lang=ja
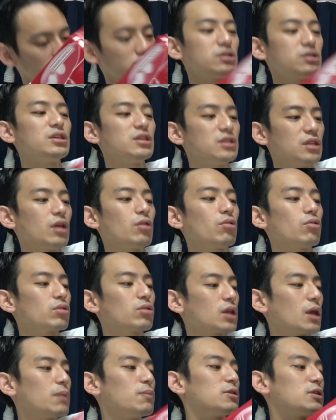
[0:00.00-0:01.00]
ついにねこの
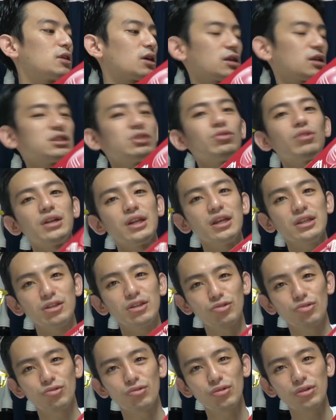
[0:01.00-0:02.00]
タイミングで買っちゃおうかなって
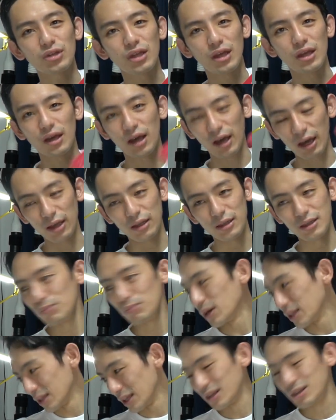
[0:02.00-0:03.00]
いうところで、はい、
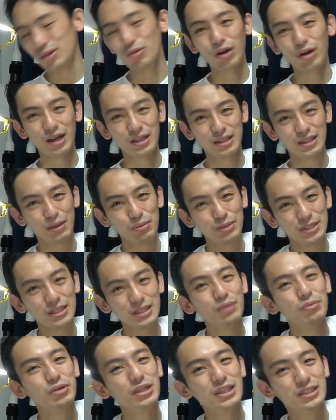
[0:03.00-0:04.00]
まあね強化型
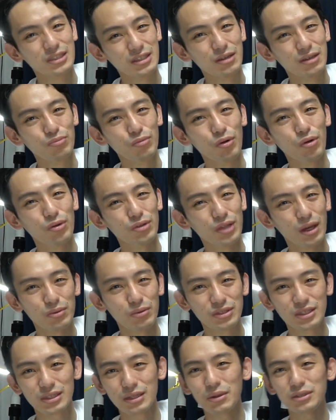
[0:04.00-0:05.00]
ダブルゼータもいたし、もう
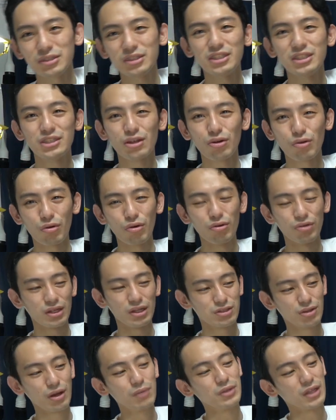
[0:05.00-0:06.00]
ダブルゼータ祭りしたろ今
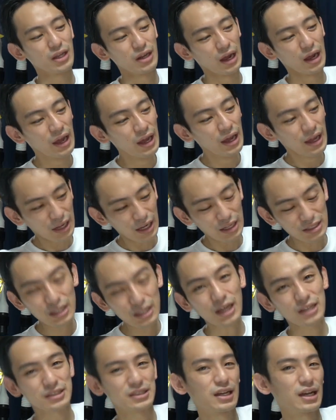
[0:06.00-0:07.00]
月はみたいな感じ
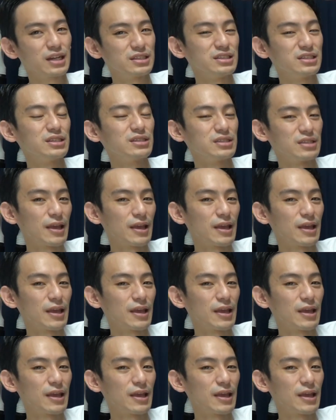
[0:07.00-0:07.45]
で買った感じです